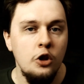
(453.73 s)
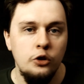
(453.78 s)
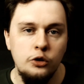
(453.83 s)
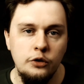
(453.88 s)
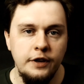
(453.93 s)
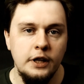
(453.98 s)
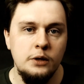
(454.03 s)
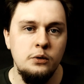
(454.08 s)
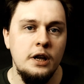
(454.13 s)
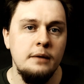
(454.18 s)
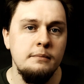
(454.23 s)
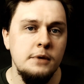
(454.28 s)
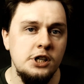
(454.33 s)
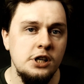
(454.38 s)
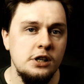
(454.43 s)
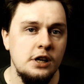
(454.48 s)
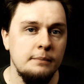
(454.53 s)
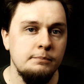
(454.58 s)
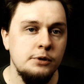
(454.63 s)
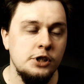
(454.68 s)
dowiadujemy
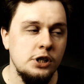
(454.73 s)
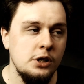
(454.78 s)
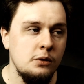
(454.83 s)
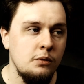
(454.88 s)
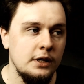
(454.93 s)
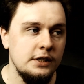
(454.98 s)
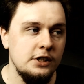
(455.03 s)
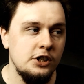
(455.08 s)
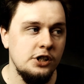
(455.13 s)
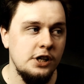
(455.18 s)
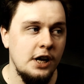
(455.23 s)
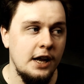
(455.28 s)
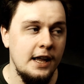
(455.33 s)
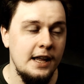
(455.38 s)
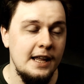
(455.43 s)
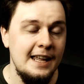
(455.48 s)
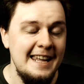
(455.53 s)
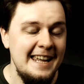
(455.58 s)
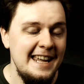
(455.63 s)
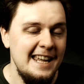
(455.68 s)
się na przykład,
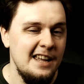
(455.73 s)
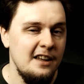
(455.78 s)
że